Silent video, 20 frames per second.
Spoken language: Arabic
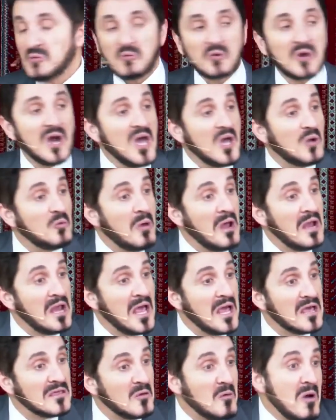وراح
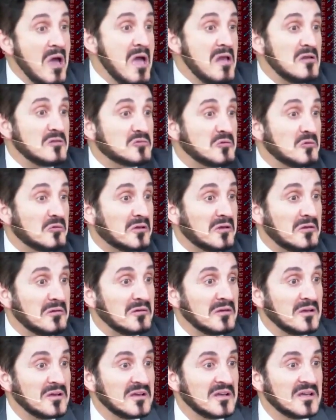الوالي هذا والي تركي
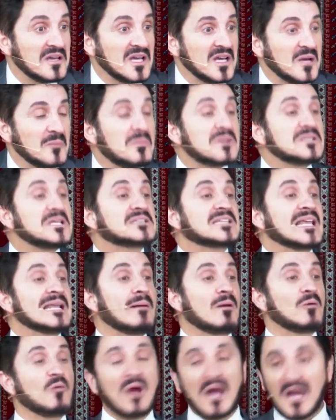بدا يتكلم
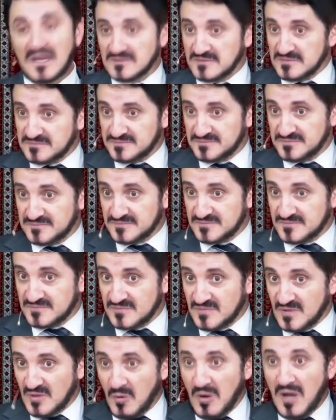عن واحد
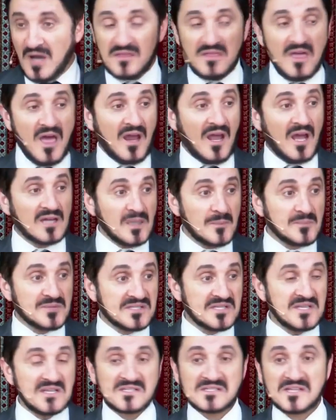هو هذاك
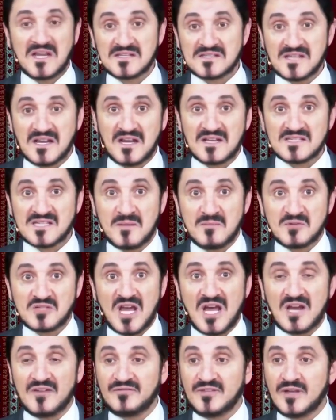ادبسيس كذا كذا مش
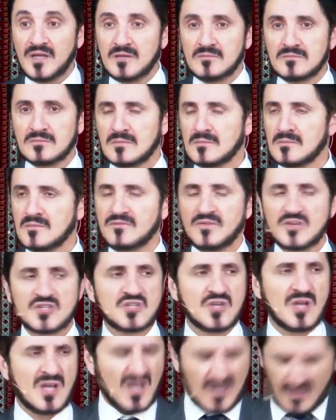عارف ايه
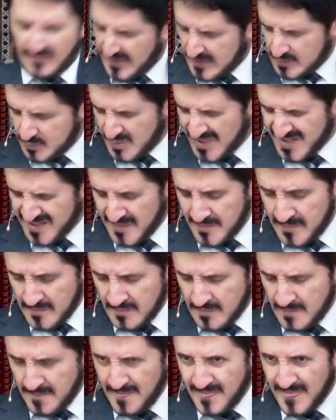فالشيخ رفع ايده هيك
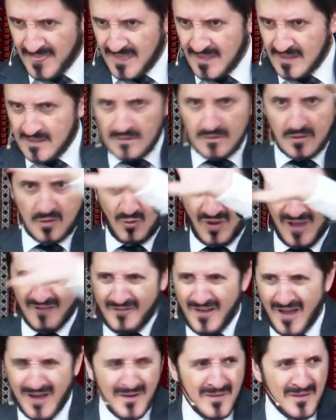
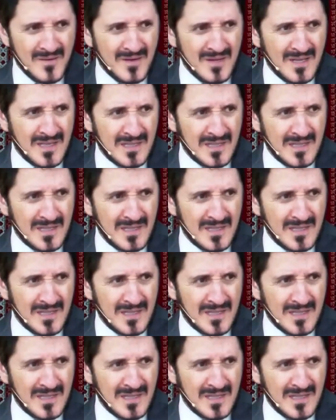كفى